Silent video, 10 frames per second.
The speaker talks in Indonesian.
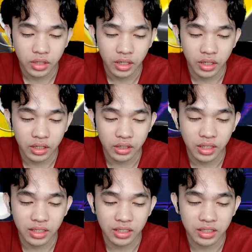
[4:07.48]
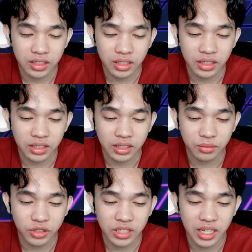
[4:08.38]
oke hati-hati di sini guys
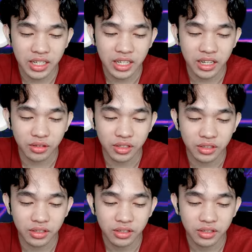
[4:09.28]
mau diseleding aku itu